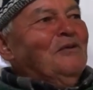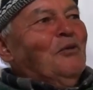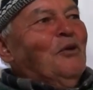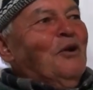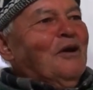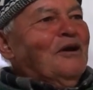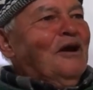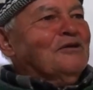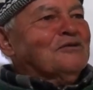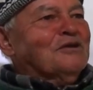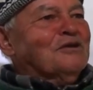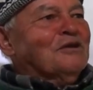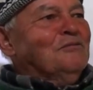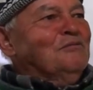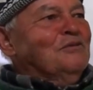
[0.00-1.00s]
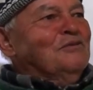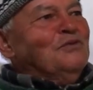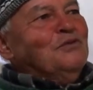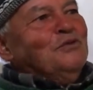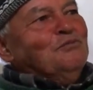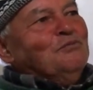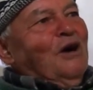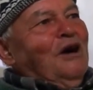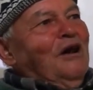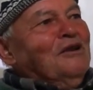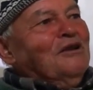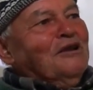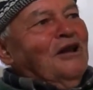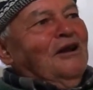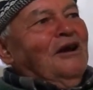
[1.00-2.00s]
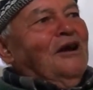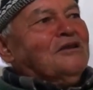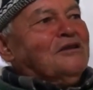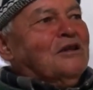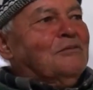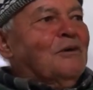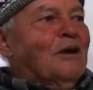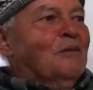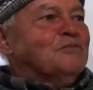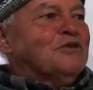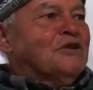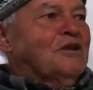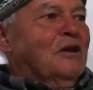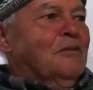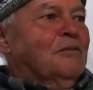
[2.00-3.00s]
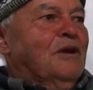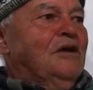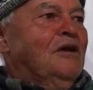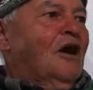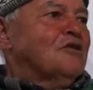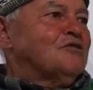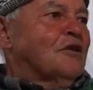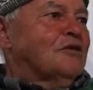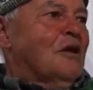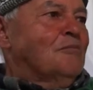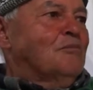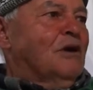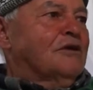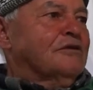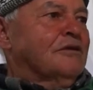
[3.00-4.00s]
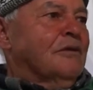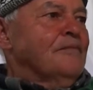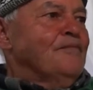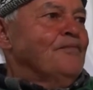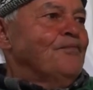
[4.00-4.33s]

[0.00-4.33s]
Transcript: Ona kazdırdım. Mahallede Attırman amca diye bir yaşlı adam vardı.